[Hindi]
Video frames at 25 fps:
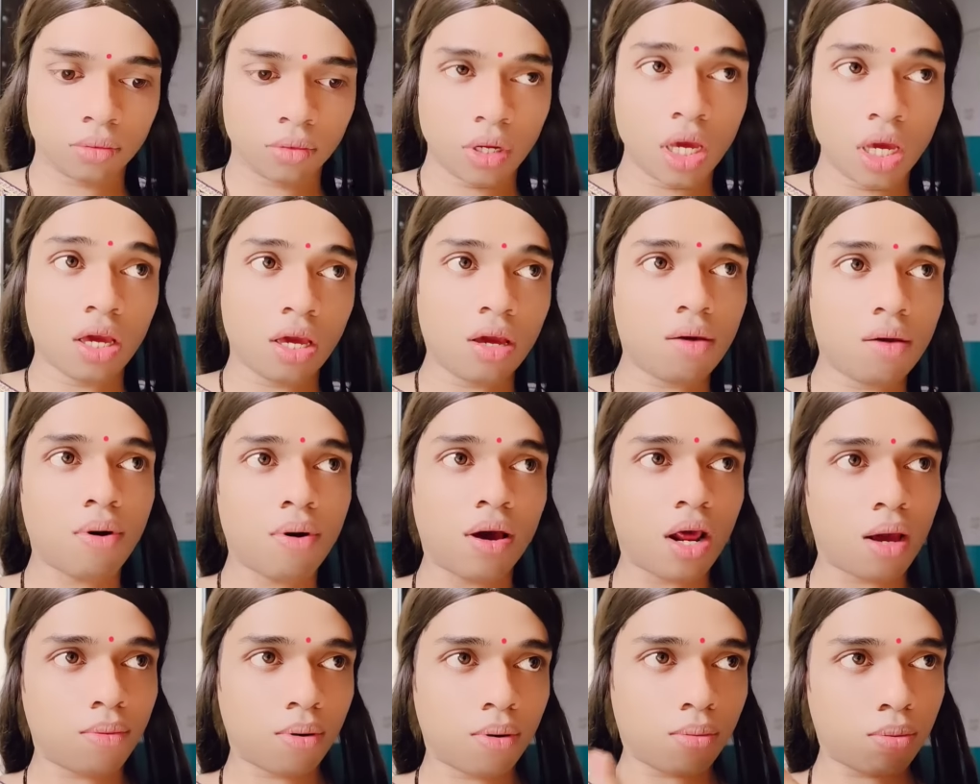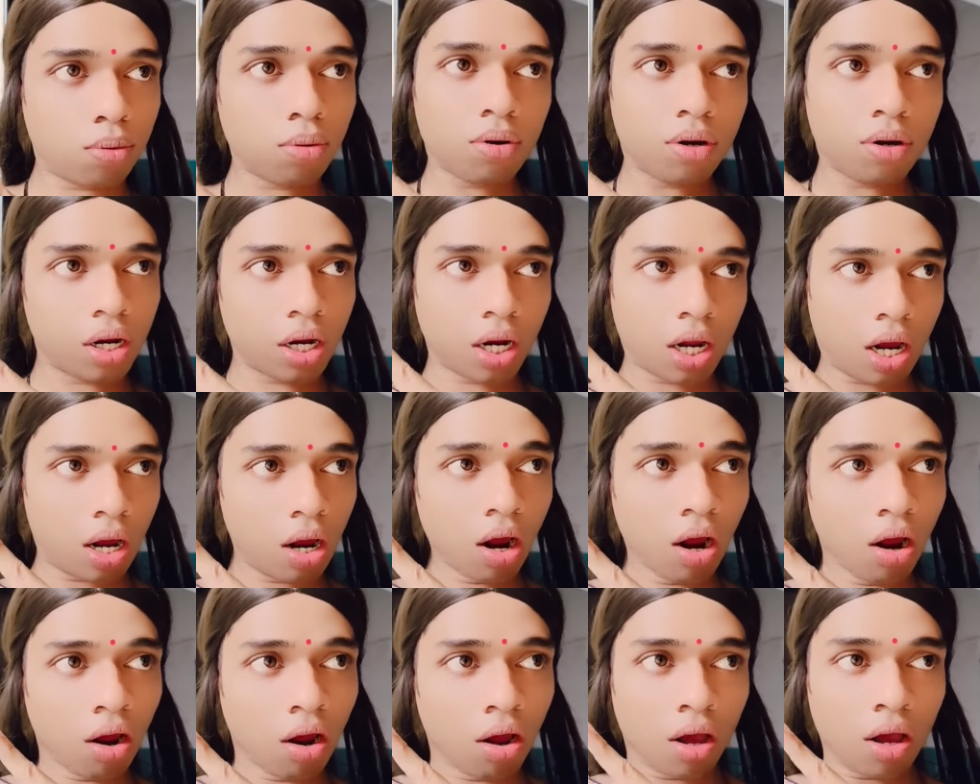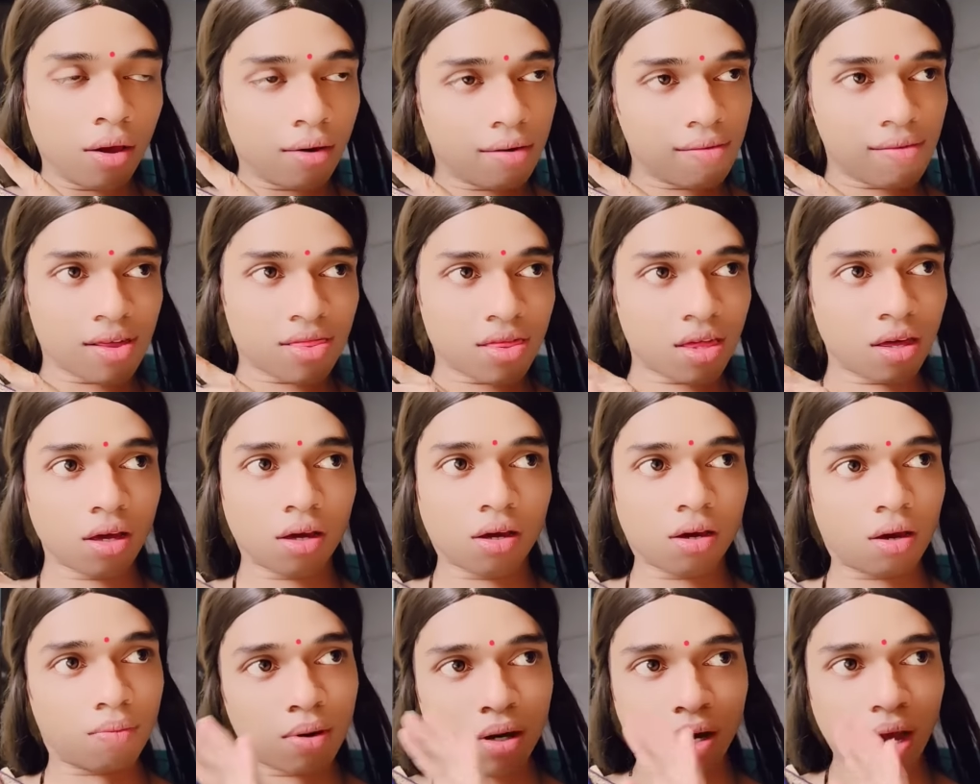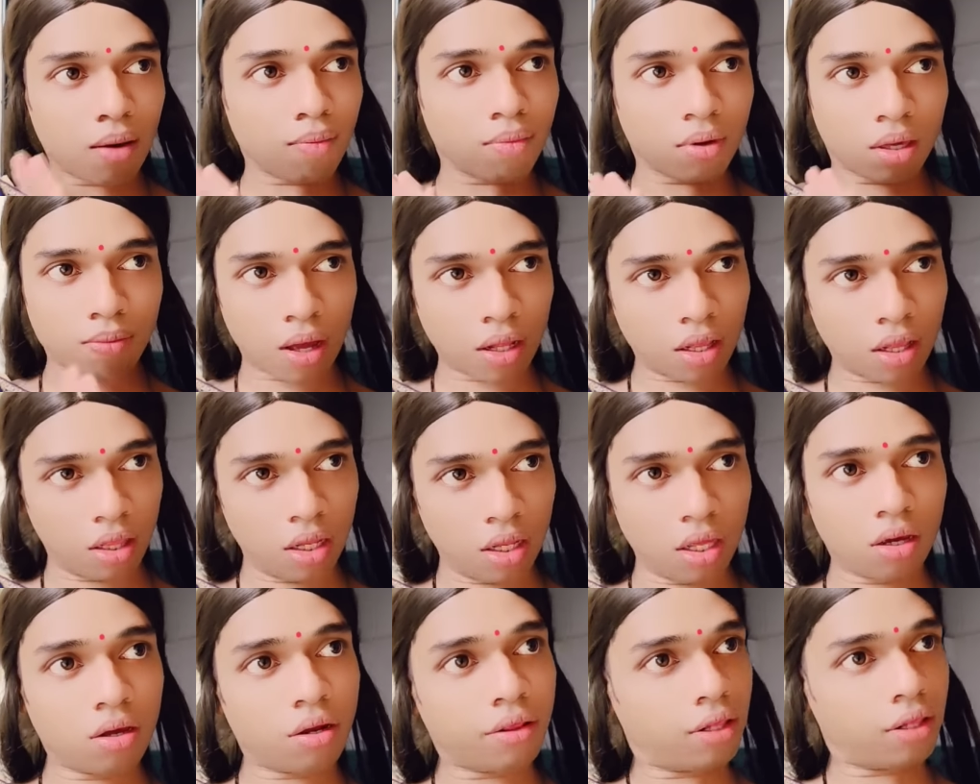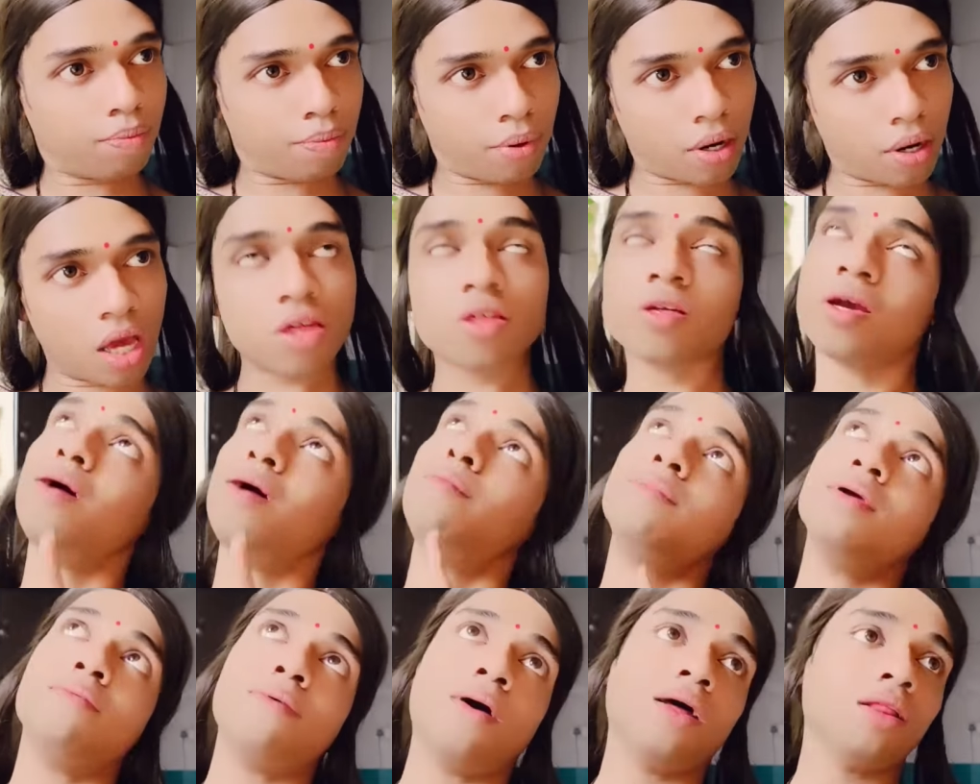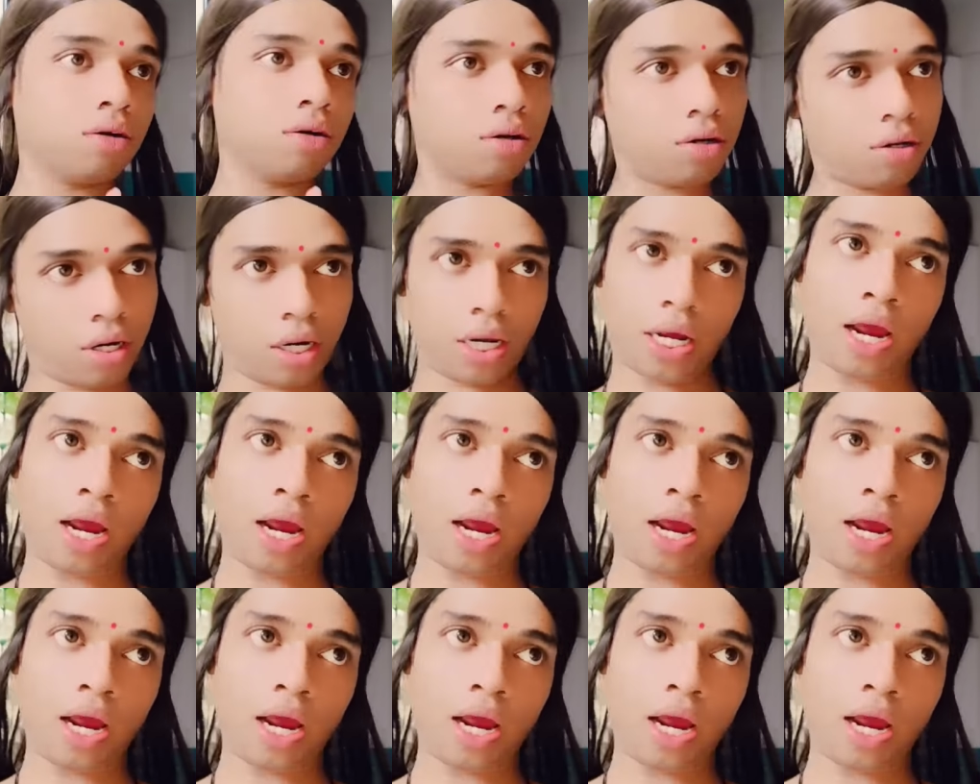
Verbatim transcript: ये बराबर बोल रही है हाँ? वैसे कभी काम की बात नहीं करती पर आज काम की बात कर रही